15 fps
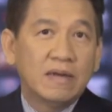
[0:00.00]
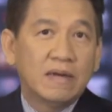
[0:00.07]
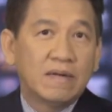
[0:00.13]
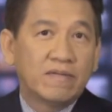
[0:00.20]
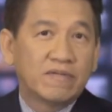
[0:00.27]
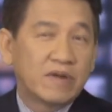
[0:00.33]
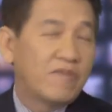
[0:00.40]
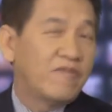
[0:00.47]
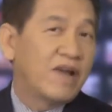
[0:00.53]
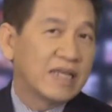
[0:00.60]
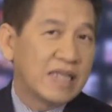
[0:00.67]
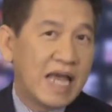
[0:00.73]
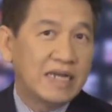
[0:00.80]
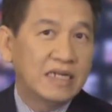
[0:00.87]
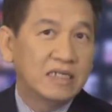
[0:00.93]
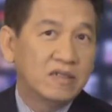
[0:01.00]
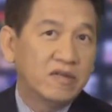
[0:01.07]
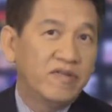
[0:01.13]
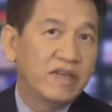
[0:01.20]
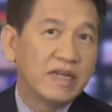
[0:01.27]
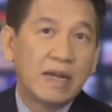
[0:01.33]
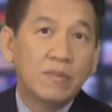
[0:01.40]
Ờ, trong vài tháng nữa
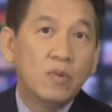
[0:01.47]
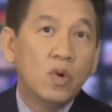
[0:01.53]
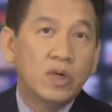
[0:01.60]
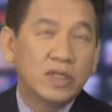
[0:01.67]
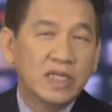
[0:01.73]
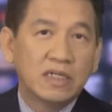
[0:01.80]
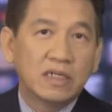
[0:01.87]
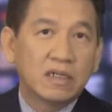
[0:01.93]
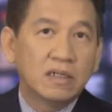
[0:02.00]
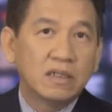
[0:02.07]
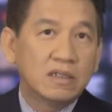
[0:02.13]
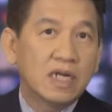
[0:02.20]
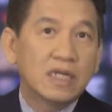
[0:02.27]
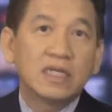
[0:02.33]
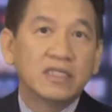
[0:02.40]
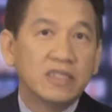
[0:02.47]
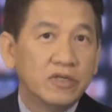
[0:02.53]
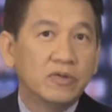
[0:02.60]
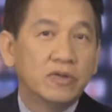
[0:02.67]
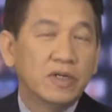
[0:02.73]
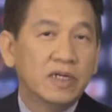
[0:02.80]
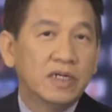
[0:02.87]
quý vị ra mua thì nó có rất là
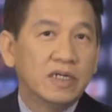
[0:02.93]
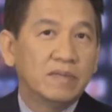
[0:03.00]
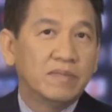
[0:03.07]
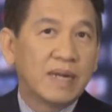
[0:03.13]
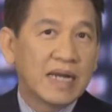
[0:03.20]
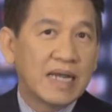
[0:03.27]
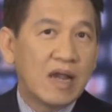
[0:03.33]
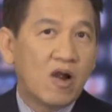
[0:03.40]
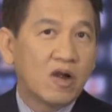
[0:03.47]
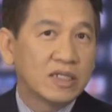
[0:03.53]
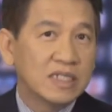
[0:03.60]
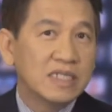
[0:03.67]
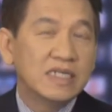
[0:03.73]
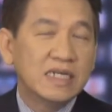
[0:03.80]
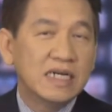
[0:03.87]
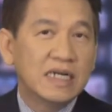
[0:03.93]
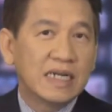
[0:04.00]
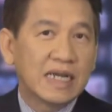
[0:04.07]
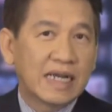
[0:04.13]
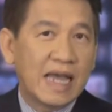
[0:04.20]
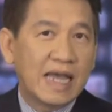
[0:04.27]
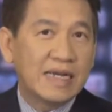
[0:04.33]
nhiều mà cái RT á,
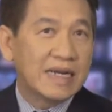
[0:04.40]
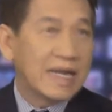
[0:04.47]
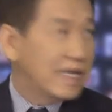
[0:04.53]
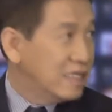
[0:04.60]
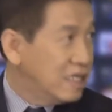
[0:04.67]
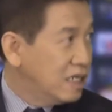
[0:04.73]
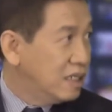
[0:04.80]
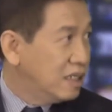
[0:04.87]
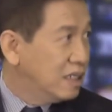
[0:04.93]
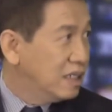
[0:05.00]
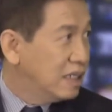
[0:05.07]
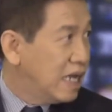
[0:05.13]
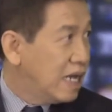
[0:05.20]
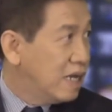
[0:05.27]
là cái rẻ nhất ừ.